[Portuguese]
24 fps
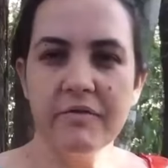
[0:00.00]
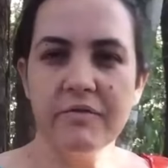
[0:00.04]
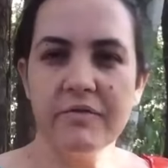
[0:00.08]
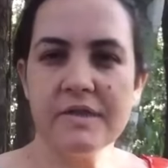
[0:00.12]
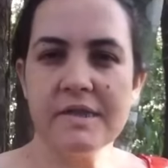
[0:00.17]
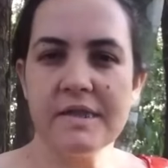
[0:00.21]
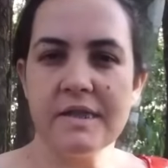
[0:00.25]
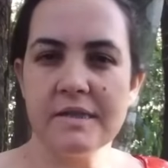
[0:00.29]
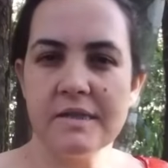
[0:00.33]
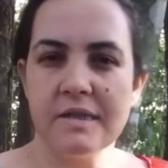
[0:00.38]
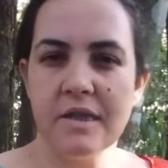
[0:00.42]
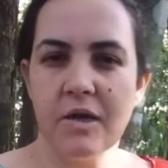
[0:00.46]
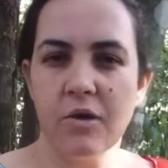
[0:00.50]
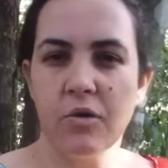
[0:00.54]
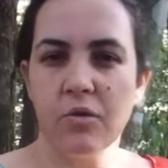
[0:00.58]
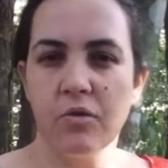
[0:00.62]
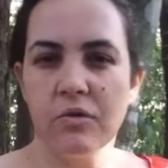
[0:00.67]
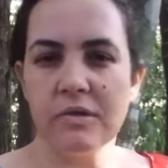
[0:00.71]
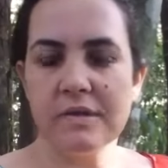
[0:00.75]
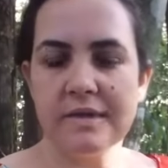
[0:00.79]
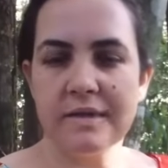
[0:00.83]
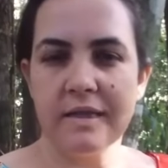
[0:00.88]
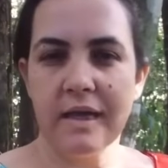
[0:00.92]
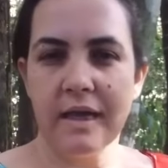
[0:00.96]
que vocês tenham
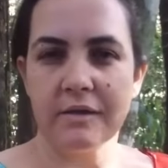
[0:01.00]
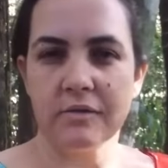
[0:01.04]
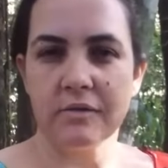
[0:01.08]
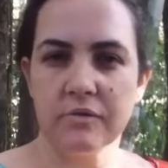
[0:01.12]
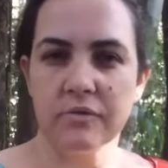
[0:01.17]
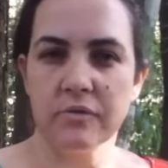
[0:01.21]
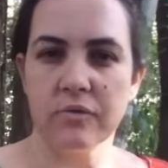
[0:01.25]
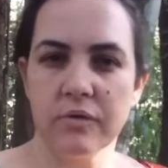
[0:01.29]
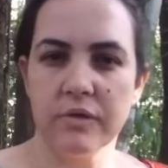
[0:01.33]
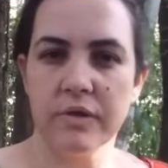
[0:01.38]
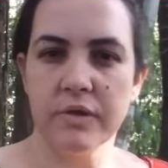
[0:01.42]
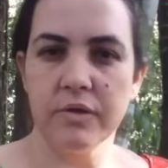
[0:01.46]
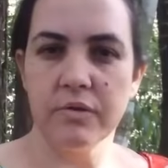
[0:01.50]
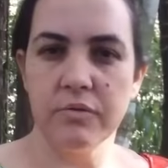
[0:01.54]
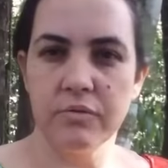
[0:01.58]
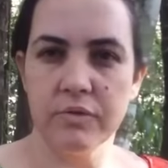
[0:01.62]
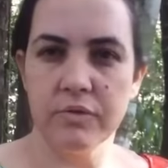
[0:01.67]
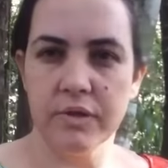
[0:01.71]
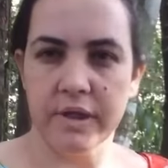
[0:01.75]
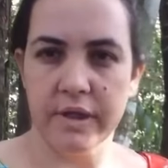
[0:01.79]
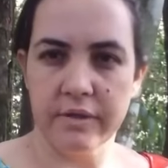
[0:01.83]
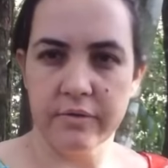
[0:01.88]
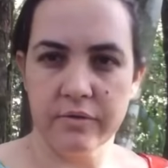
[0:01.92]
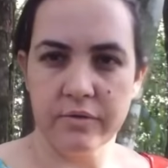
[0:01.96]
gostado do
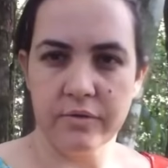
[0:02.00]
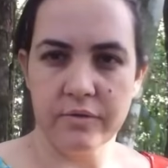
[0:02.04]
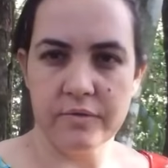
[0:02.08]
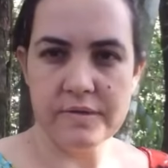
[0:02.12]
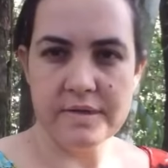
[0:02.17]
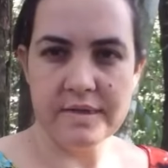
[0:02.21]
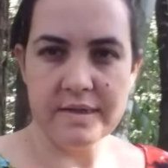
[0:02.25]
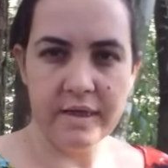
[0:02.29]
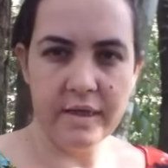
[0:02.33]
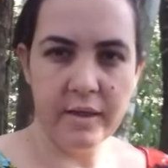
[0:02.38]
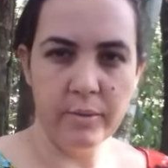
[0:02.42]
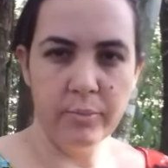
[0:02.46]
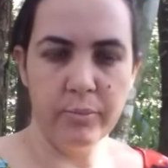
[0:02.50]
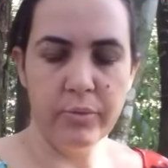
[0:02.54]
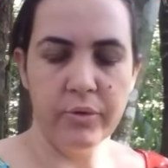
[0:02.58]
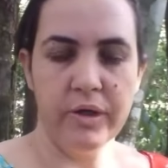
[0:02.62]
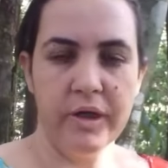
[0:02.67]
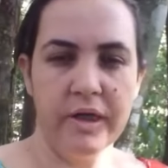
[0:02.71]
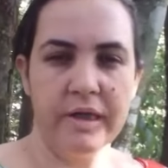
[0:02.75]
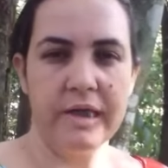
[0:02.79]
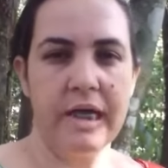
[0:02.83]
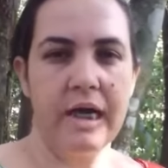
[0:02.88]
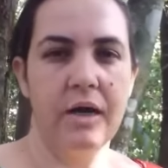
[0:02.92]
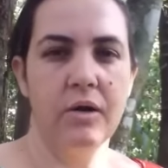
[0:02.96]
conteúdo que trouxe aqui para o
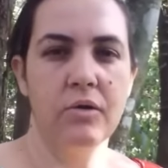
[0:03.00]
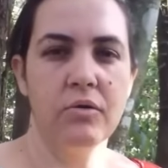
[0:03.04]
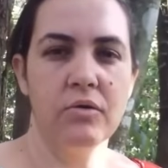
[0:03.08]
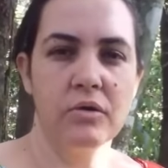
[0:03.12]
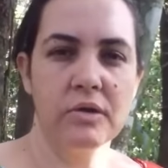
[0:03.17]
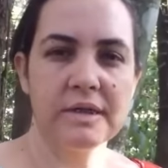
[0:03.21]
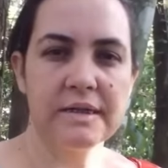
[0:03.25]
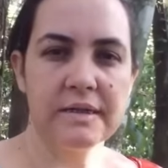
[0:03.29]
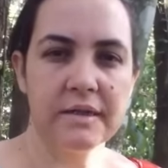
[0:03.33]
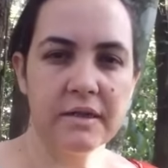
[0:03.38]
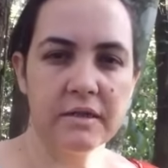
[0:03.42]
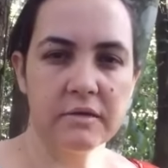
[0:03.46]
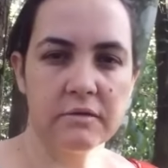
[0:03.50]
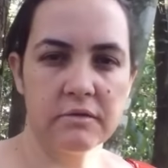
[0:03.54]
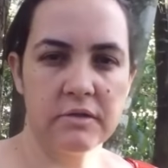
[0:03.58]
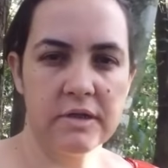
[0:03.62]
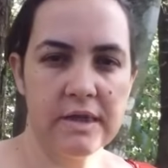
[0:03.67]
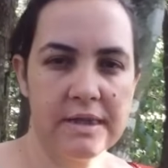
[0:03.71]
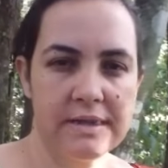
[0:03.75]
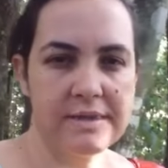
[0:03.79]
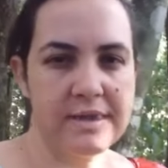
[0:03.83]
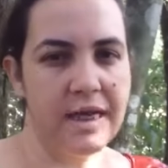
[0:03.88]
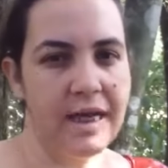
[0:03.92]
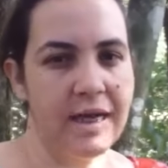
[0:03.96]
canal. Gostando,
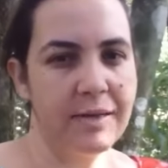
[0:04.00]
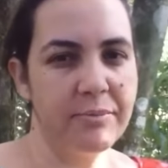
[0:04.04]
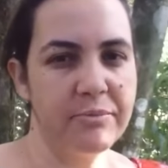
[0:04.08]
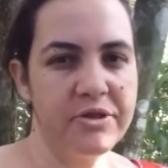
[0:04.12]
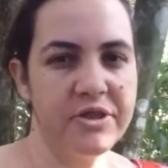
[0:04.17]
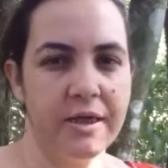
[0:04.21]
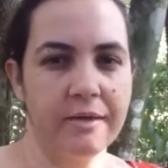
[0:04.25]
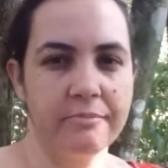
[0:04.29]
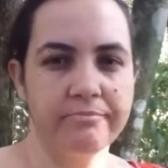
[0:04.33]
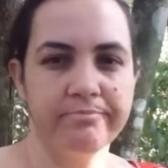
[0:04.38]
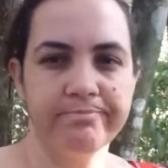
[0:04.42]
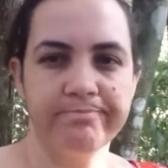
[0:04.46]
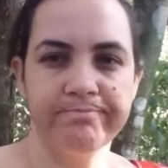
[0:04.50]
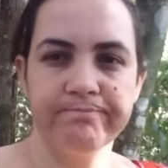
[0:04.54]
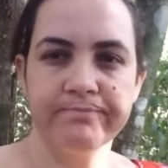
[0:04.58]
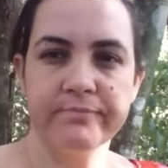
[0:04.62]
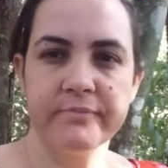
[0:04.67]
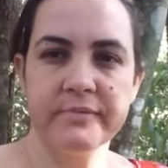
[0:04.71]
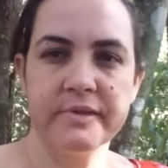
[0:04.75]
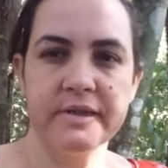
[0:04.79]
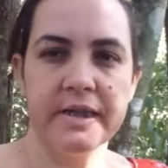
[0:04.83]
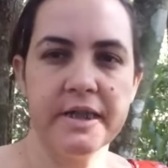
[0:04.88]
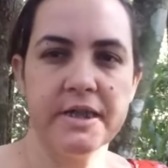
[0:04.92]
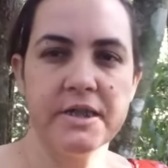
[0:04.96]
já sabe, já
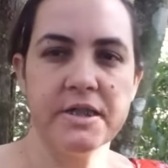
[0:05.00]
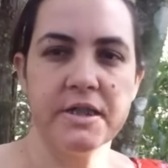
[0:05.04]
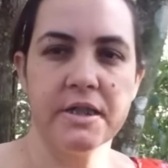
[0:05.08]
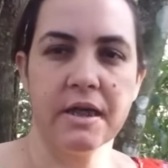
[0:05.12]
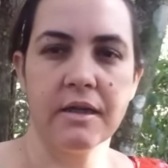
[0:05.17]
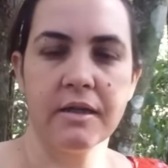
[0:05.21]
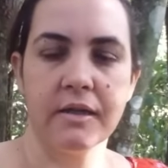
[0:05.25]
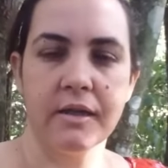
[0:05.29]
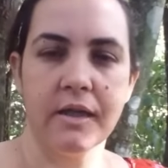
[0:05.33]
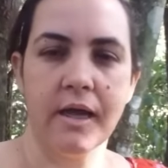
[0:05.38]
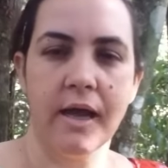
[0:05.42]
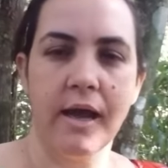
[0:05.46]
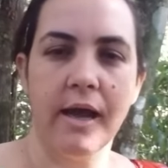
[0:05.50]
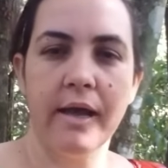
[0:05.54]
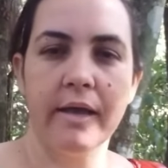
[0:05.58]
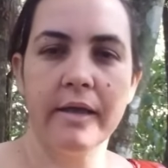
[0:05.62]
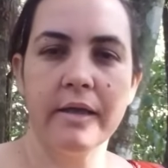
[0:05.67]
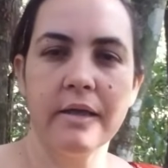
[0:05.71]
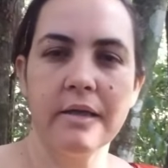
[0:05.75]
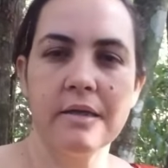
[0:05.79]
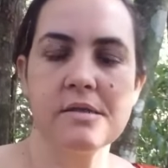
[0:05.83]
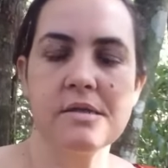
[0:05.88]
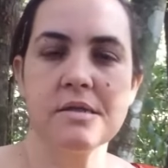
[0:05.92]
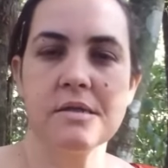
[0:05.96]
deixa
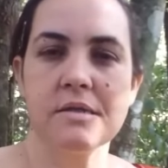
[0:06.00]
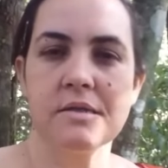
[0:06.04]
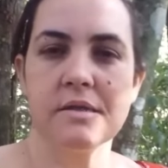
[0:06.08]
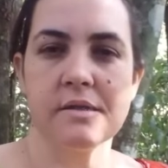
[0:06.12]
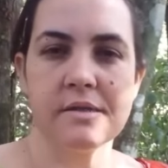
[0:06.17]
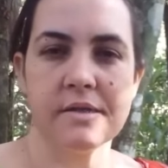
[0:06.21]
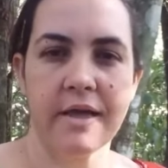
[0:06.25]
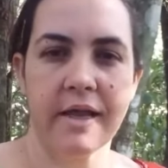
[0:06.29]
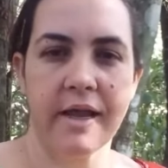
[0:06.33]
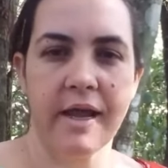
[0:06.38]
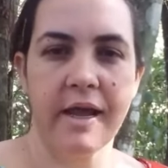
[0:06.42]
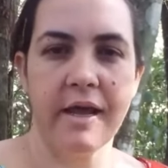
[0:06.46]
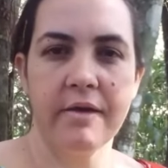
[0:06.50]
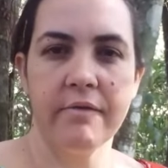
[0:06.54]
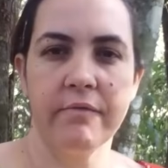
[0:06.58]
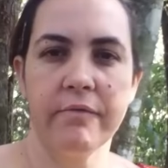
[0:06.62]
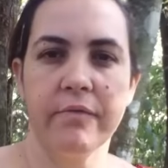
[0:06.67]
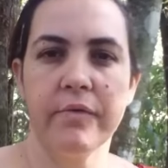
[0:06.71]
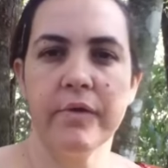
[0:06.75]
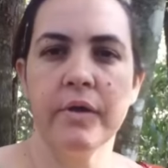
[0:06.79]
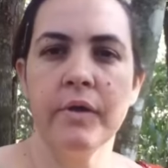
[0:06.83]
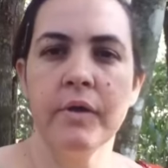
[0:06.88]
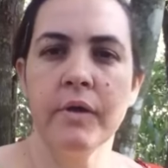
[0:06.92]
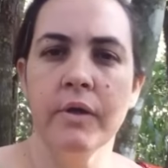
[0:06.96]
like, se
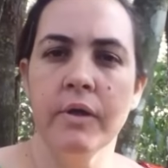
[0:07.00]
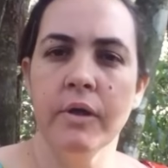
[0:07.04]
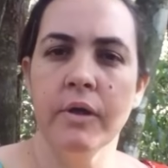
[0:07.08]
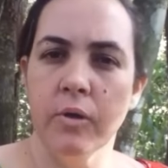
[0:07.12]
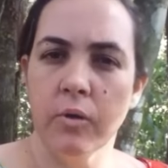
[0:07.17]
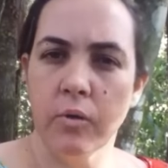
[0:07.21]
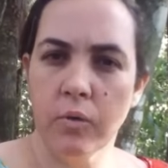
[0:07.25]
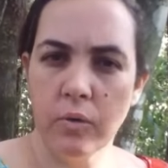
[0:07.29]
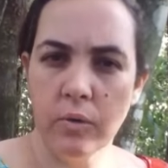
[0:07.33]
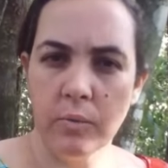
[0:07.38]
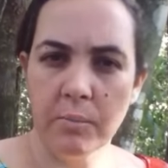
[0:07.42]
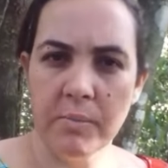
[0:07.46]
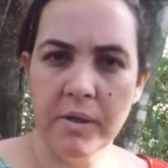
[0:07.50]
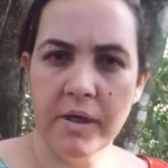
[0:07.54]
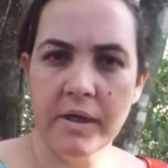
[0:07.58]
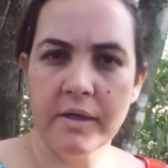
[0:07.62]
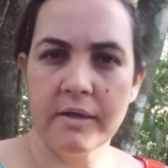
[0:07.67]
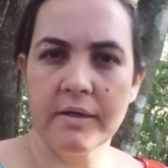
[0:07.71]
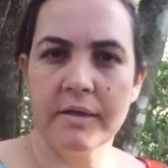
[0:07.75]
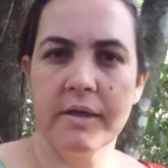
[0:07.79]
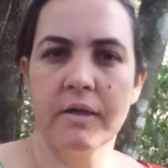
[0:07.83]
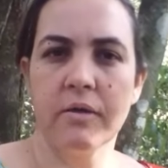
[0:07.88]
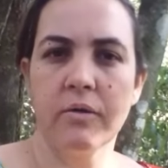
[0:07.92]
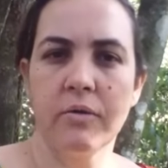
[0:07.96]
inscreve,
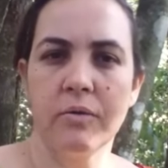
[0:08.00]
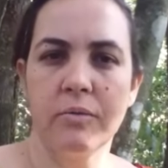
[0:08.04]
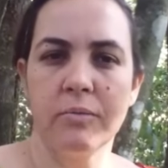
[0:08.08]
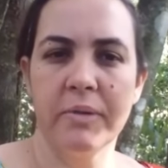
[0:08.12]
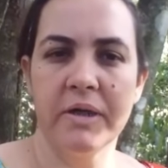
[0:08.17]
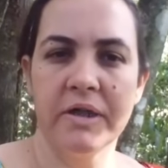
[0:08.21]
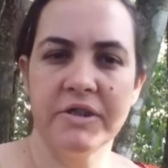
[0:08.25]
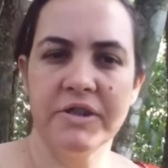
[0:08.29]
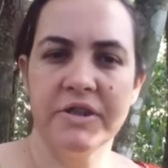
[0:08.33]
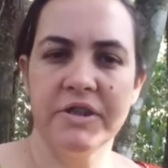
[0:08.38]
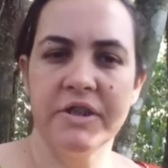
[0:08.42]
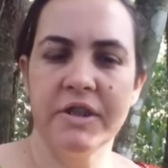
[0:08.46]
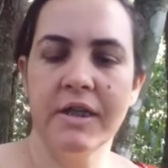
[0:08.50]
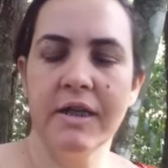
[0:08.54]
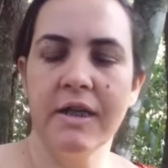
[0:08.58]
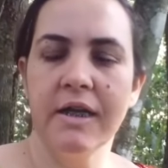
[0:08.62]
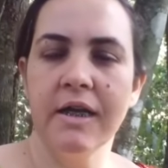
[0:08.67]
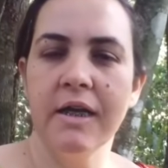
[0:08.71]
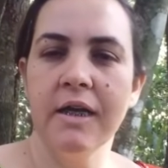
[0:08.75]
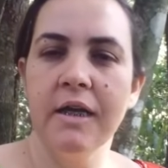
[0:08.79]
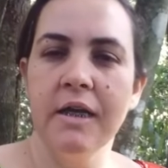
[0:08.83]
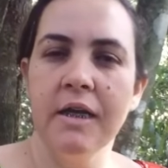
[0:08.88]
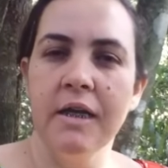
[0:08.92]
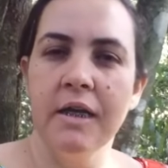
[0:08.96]
comenta,
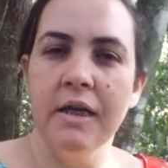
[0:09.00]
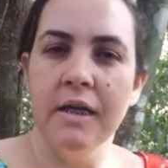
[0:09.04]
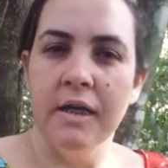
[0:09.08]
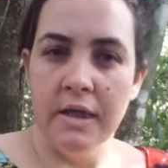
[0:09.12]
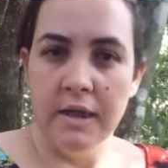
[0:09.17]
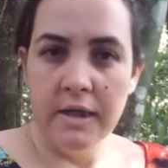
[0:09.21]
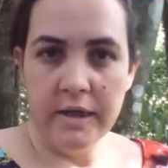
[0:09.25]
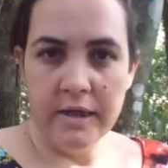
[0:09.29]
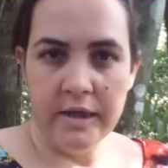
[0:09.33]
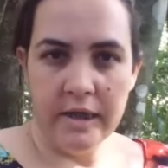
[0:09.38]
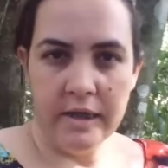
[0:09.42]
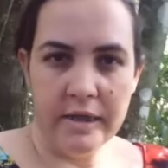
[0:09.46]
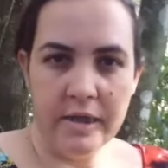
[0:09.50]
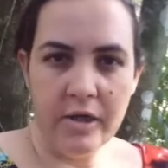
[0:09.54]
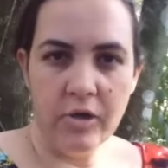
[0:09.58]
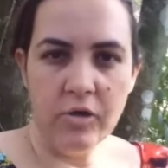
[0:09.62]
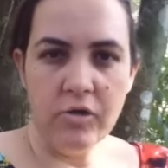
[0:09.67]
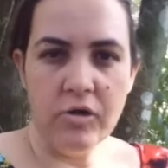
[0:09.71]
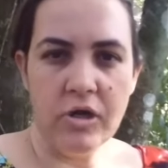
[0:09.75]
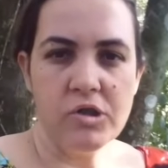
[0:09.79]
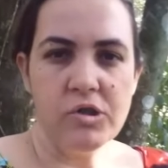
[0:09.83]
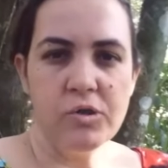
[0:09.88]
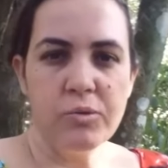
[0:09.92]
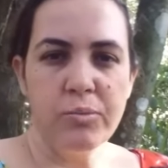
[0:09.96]
compartilha. E até
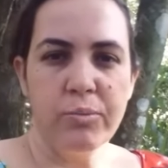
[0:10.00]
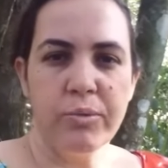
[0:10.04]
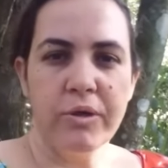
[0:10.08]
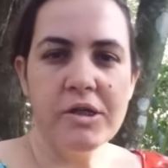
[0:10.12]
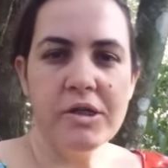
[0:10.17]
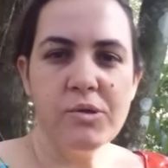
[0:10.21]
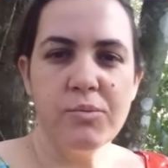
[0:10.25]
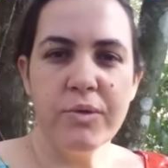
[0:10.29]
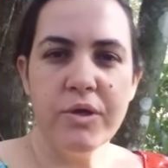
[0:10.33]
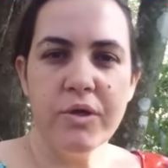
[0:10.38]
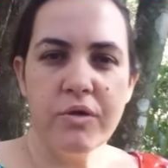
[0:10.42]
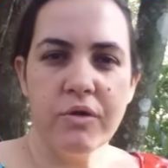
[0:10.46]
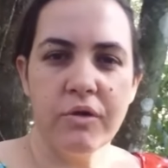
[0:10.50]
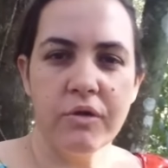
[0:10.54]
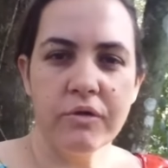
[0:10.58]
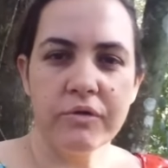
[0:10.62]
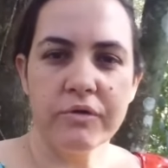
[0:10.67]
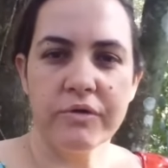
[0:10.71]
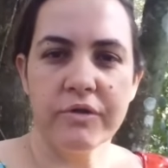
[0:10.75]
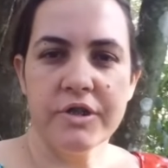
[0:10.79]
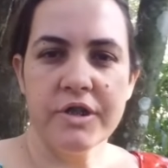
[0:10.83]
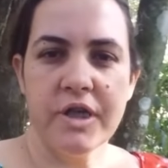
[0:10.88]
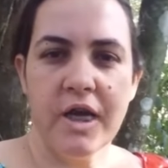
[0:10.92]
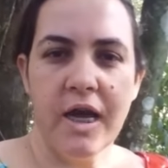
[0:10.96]
o nosso próximo
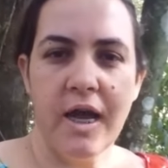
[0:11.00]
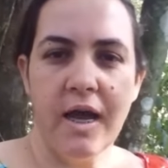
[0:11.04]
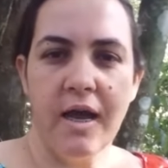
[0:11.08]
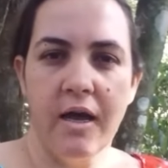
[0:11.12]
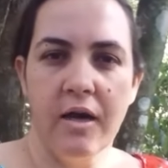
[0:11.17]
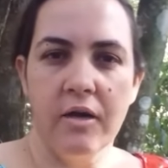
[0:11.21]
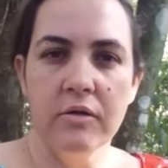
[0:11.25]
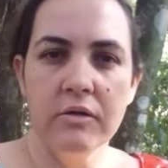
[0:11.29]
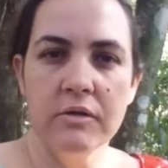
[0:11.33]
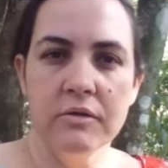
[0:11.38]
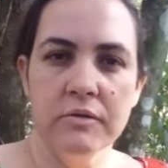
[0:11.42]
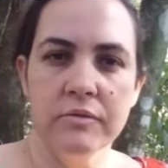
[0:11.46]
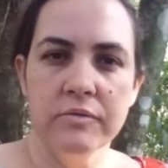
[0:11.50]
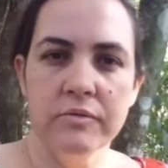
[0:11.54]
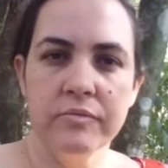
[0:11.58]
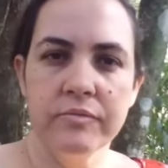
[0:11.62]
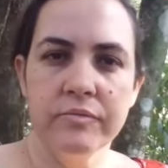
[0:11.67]
encontro. Tchau!